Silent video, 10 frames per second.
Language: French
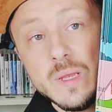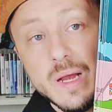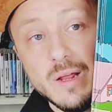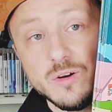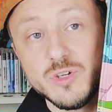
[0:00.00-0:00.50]

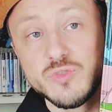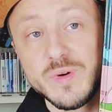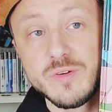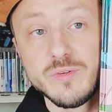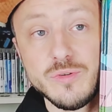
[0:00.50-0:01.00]
Alors je
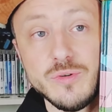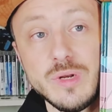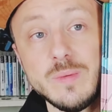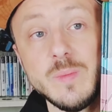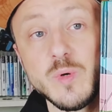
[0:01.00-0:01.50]
vois que
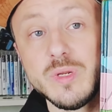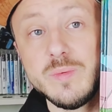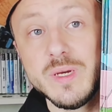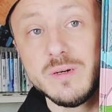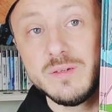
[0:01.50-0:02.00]
l'ami me connaît
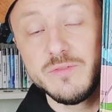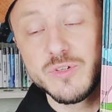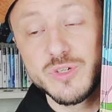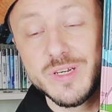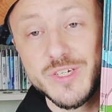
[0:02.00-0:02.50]
bien, hein. il voit
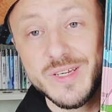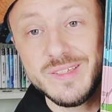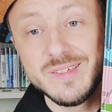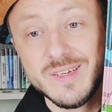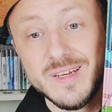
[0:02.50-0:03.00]
que j'en
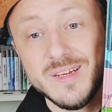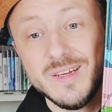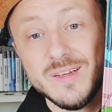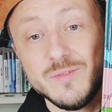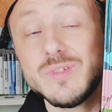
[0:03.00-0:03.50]
achète. Faut